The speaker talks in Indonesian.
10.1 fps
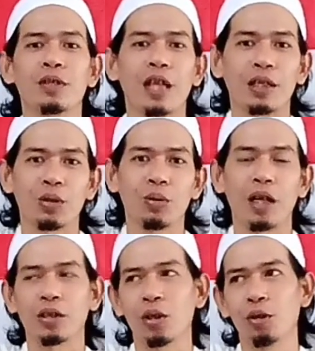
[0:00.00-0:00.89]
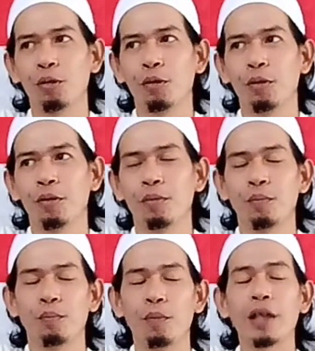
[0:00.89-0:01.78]
satu atau
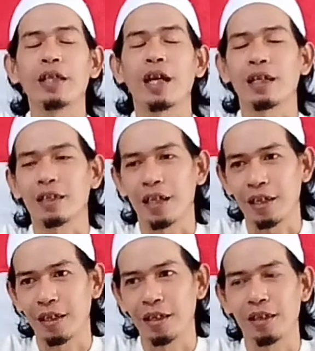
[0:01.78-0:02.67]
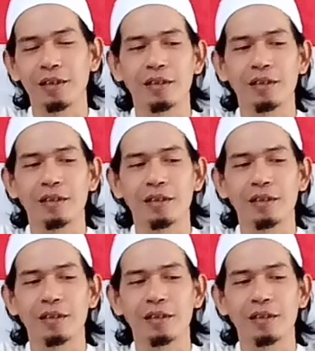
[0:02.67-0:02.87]
banyak dari